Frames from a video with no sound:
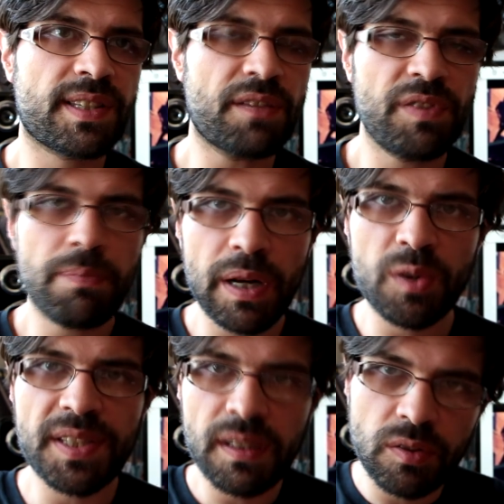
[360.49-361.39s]
sa vie
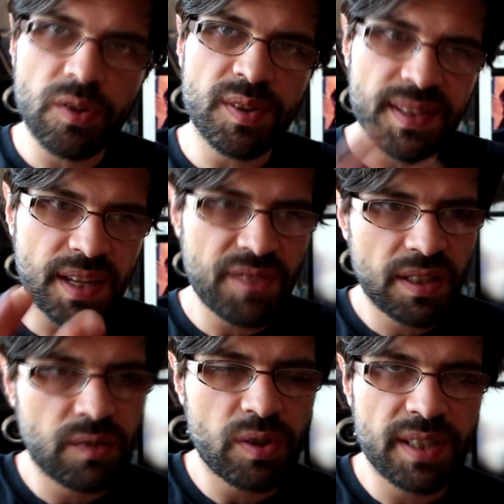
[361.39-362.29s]
balançait entre sa vie
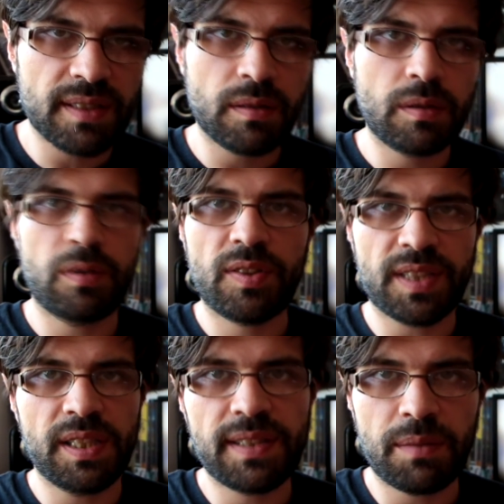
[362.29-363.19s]
d'adolescent
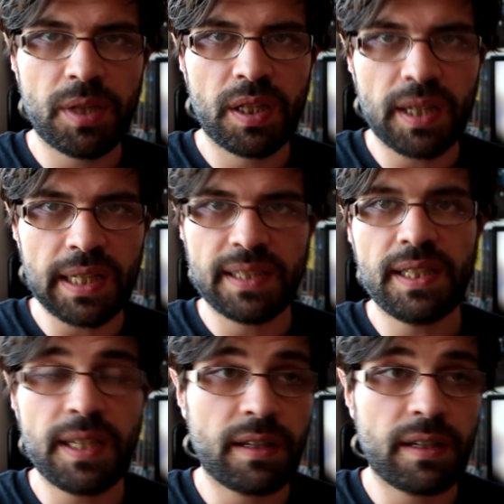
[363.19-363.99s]
dans un lycée américain classique,